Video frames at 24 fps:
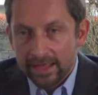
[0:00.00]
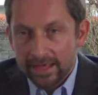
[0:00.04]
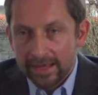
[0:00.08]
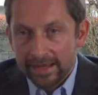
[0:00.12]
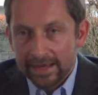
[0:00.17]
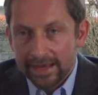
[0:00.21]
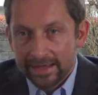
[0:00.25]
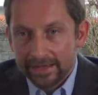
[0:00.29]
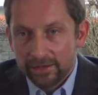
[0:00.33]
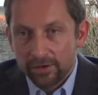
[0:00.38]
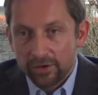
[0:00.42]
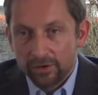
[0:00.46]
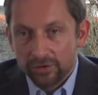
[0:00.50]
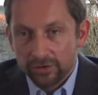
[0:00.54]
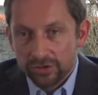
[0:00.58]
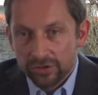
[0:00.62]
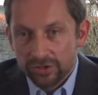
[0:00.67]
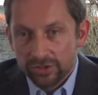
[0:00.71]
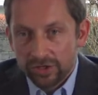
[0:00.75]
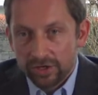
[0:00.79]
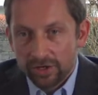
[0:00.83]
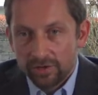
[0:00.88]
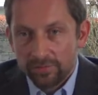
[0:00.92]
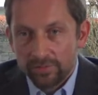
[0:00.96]
la grande
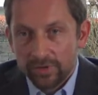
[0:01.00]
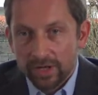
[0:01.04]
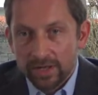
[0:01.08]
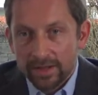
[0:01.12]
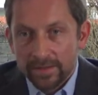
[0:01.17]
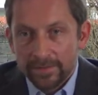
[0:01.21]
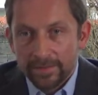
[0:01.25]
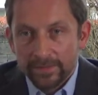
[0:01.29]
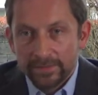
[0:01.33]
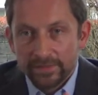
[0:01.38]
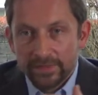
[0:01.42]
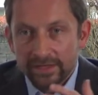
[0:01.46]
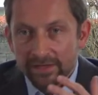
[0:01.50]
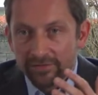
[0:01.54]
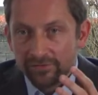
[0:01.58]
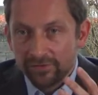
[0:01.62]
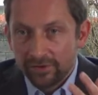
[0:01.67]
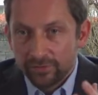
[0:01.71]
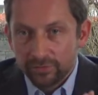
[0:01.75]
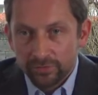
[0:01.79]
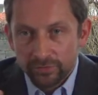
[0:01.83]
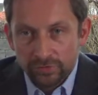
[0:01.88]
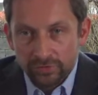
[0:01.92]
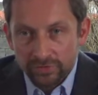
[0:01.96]
chambre
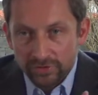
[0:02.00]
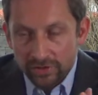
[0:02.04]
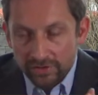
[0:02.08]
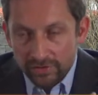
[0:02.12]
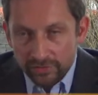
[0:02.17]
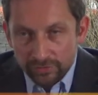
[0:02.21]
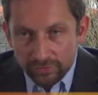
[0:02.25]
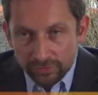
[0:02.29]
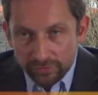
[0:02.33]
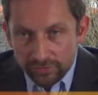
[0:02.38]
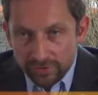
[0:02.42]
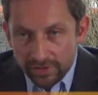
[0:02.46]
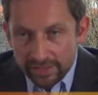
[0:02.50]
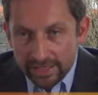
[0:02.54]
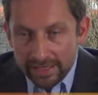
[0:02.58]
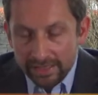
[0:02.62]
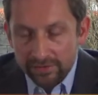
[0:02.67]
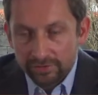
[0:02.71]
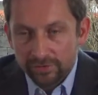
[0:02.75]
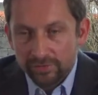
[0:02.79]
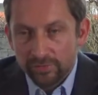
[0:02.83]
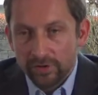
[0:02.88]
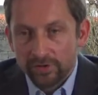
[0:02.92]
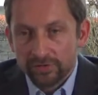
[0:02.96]
développe tout un, tout un
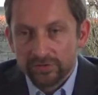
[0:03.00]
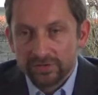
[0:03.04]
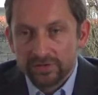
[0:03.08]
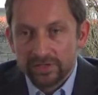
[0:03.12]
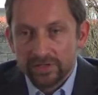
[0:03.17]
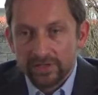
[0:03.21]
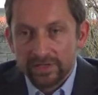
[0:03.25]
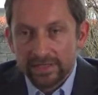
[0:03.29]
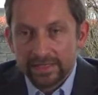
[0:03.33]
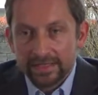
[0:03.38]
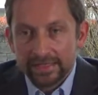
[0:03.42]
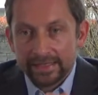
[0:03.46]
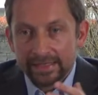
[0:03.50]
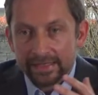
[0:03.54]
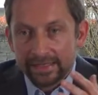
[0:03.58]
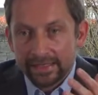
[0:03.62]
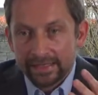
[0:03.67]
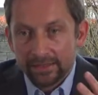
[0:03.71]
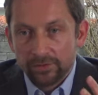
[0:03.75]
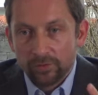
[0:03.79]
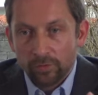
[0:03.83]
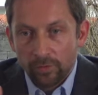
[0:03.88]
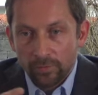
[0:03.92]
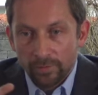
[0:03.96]
argumentaire et
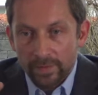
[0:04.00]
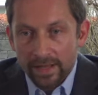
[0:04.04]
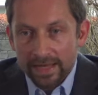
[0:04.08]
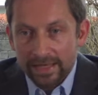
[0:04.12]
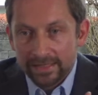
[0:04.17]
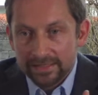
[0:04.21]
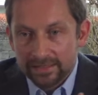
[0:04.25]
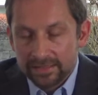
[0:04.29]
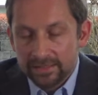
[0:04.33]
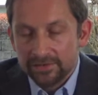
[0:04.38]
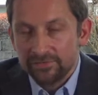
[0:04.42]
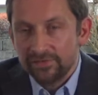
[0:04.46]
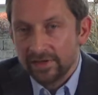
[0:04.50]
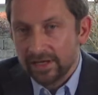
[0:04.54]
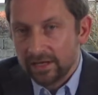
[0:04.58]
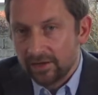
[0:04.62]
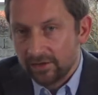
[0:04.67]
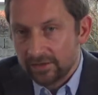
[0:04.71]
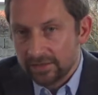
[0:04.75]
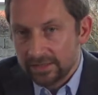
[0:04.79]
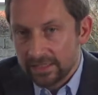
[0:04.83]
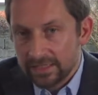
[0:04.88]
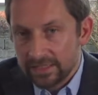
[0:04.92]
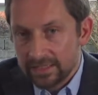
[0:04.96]
compare
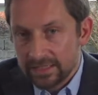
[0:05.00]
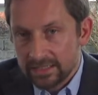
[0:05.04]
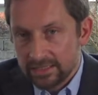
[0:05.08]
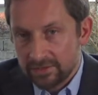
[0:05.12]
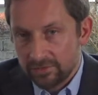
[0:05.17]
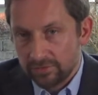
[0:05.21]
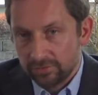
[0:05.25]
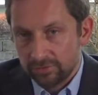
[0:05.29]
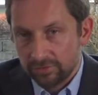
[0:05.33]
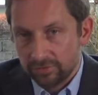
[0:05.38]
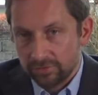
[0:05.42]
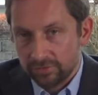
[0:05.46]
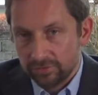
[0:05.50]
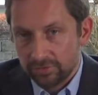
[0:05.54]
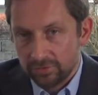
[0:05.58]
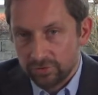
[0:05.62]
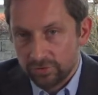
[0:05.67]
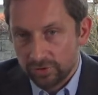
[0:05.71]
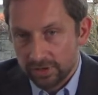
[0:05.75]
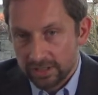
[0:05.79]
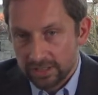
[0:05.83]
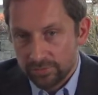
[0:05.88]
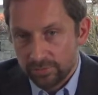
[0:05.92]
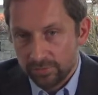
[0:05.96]
différentes décisions de
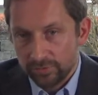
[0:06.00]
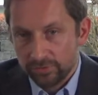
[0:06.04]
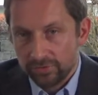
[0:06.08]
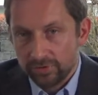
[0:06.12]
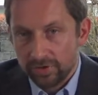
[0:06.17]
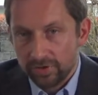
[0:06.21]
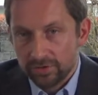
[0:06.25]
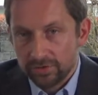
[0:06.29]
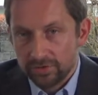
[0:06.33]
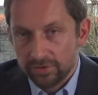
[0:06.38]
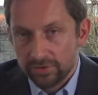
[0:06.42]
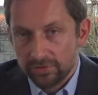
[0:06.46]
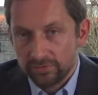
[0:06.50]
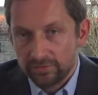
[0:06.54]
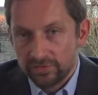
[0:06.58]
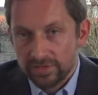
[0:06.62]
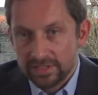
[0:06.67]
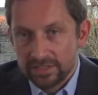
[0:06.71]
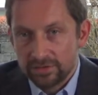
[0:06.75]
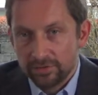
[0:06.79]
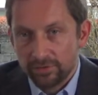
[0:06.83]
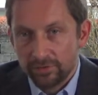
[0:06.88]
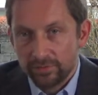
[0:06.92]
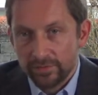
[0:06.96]
jurisprudence de
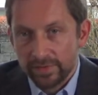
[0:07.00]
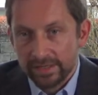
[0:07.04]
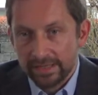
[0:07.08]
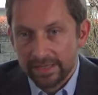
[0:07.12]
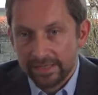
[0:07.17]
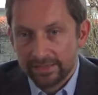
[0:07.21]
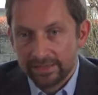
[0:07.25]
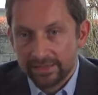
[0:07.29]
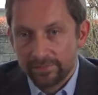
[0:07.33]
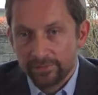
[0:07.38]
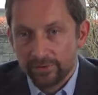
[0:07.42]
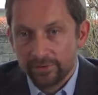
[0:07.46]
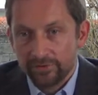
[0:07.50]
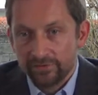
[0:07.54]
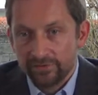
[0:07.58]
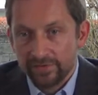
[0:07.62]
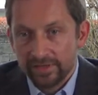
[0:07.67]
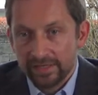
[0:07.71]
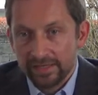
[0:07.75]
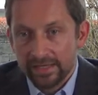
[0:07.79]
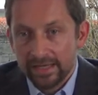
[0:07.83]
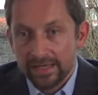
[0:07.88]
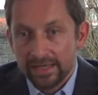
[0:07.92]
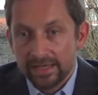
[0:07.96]
l'Office européen des
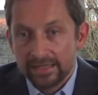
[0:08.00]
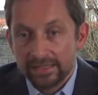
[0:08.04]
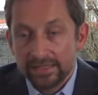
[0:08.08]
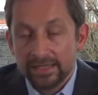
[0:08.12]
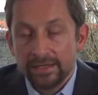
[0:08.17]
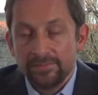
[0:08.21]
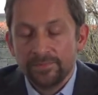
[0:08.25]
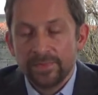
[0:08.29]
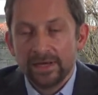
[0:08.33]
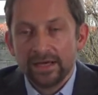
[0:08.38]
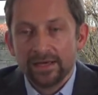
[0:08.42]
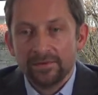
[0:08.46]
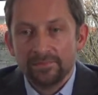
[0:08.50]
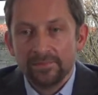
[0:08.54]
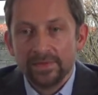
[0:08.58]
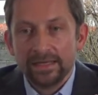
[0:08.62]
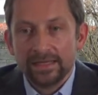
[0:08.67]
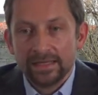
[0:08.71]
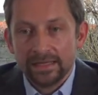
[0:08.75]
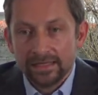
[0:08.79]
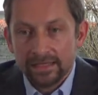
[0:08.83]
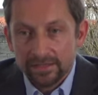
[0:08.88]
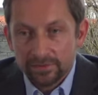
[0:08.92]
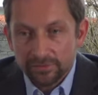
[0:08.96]
brevets qui
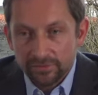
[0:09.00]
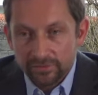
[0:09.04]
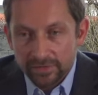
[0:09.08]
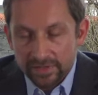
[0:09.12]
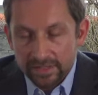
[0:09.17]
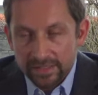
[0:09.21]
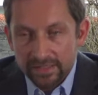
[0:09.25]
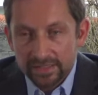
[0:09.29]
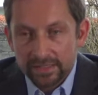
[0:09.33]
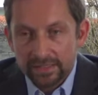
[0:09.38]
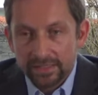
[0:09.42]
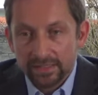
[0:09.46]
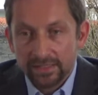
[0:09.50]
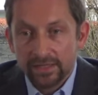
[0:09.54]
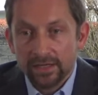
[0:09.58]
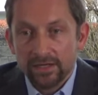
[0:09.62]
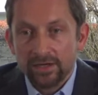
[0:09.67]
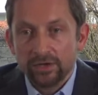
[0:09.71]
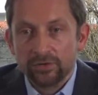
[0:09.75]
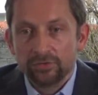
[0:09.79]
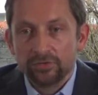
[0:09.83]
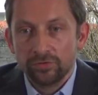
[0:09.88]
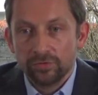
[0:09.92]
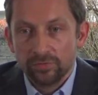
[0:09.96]
permet in fine
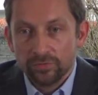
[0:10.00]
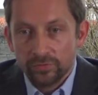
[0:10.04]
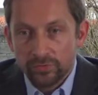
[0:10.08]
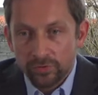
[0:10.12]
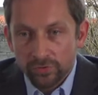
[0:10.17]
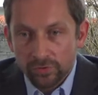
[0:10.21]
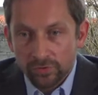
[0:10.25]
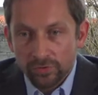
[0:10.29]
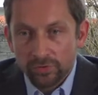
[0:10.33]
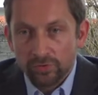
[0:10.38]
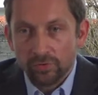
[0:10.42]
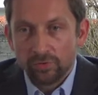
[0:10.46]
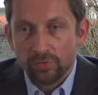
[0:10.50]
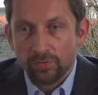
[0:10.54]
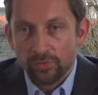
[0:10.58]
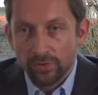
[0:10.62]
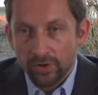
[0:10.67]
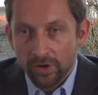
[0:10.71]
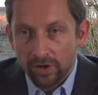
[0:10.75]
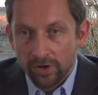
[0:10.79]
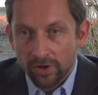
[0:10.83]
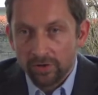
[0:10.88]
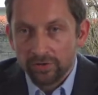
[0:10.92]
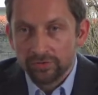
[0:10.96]
de mieux
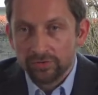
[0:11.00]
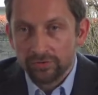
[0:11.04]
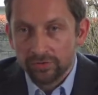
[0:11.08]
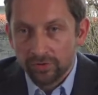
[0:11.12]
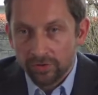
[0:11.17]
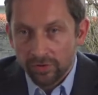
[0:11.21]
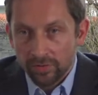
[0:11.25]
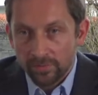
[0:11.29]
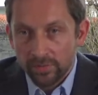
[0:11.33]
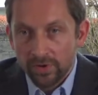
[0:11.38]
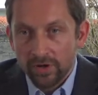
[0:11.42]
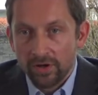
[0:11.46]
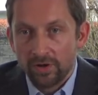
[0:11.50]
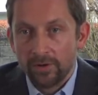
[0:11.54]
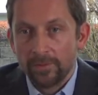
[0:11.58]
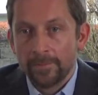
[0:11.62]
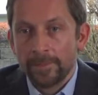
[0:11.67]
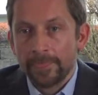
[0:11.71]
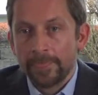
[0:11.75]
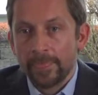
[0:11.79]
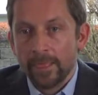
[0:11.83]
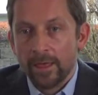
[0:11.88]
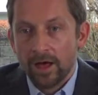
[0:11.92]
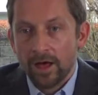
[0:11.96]
comprendre comment
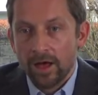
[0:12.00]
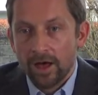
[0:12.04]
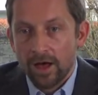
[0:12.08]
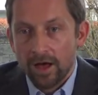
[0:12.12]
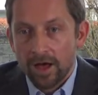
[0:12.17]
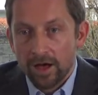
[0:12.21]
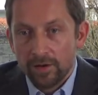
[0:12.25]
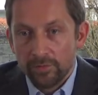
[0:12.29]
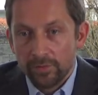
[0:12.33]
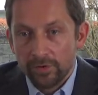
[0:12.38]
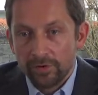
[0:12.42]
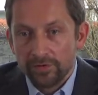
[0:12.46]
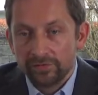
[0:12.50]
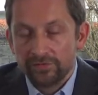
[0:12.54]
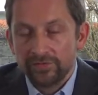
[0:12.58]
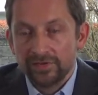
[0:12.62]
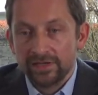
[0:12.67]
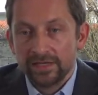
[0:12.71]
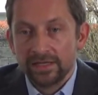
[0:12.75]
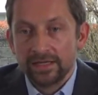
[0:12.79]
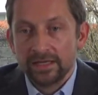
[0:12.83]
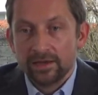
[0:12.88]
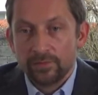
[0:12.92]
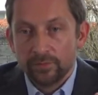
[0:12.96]
un
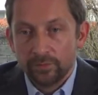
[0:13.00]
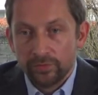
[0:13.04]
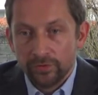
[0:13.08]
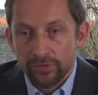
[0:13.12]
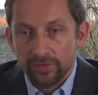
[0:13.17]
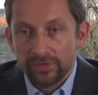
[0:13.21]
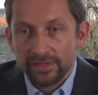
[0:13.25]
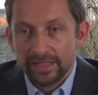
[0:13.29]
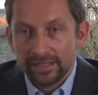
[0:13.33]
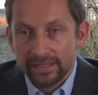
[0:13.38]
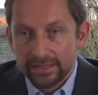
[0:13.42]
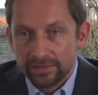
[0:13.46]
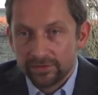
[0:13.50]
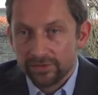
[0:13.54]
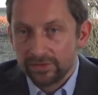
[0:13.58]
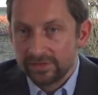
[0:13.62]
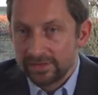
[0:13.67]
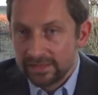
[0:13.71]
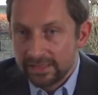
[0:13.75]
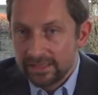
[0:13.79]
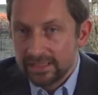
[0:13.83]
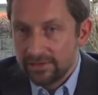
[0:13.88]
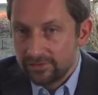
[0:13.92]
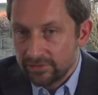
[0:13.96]
brevet peut être
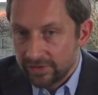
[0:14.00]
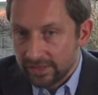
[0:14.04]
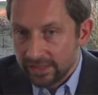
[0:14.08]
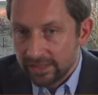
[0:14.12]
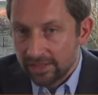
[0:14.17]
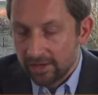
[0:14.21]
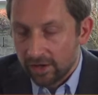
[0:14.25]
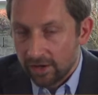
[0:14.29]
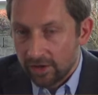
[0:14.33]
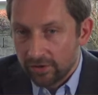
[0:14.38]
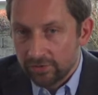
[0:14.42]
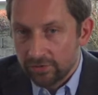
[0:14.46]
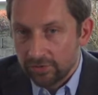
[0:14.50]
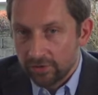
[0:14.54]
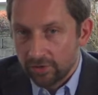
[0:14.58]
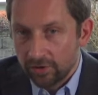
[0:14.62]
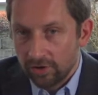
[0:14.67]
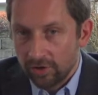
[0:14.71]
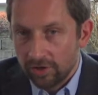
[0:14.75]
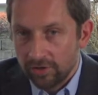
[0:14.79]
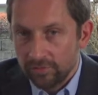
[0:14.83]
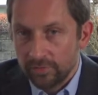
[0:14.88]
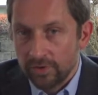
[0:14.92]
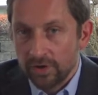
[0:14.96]
délivré en
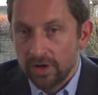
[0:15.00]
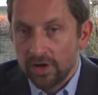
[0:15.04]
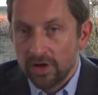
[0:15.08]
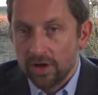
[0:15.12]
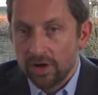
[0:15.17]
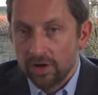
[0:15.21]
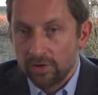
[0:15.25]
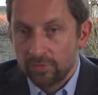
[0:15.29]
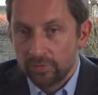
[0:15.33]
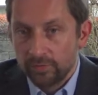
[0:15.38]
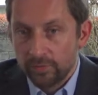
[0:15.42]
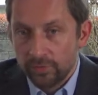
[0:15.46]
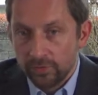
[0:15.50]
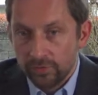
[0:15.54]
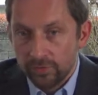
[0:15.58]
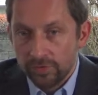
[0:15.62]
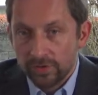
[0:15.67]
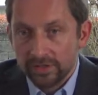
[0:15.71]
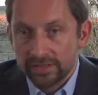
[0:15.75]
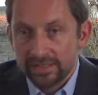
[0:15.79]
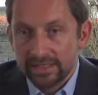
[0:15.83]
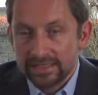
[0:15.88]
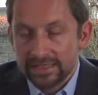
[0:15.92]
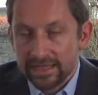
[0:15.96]
Europe
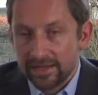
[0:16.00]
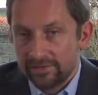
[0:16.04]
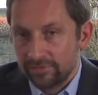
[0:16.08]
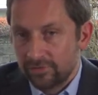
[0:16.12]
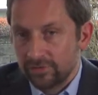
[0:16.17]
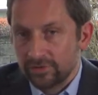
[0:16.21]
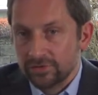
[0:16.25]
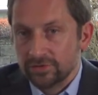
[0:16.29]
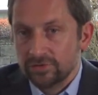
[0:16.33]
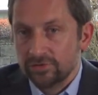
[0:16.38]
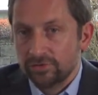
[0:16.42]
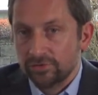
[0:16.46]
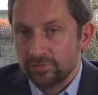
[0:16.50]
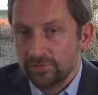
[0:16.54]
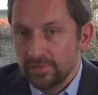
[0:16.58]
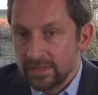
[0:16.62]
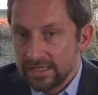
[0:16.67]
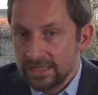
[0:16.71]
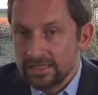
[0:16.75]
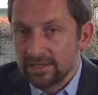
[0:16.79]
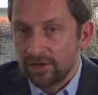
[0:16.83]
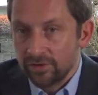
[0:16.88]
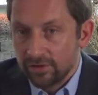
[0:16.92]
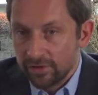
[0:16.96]
pour des inventions
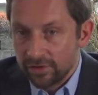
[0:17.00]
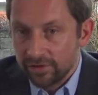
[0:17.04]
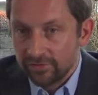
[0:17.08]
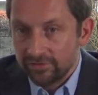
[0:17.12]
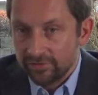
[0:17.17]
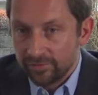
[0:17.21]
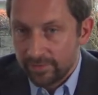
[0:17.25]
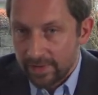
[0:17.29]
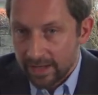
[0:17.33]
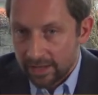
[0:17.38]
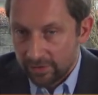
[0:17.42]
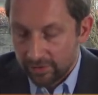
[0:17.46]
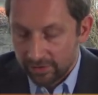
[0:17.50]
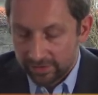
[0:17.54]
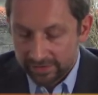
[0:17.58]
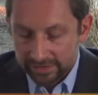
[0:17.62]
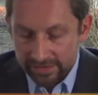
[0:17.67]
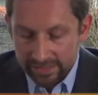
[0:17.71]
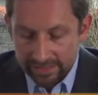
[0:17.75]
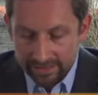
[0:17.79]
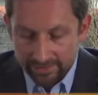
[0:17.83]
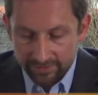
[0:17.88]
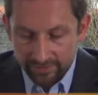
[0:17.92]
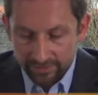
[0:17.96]
mises en œuvre par
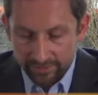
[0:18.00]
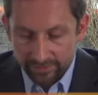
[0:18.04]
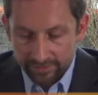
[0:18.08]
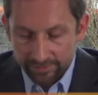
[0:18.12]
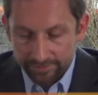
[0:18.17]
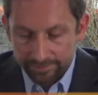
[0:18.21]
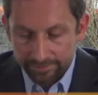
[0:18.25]
ordinateur.